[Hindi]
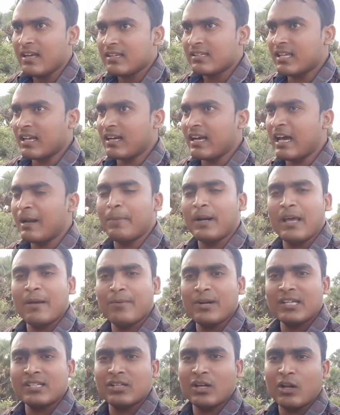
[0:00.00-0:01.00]
सरकार बड़े
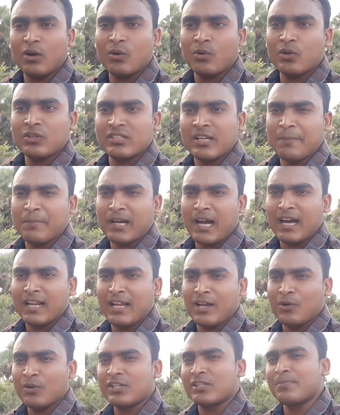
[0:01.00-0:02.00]
बड़े शहरों को
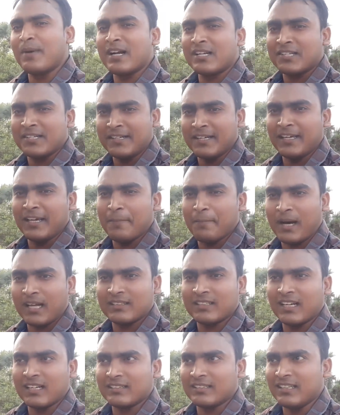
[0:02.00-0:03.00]
चमकाने और स्मार्ट सिटी की
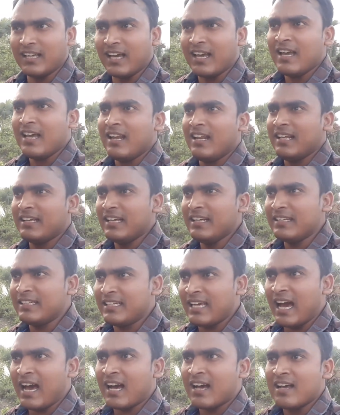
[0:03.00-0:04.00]
बात करती है लेकिन
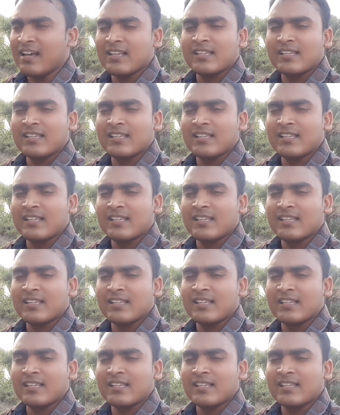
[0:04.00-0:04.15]
क्या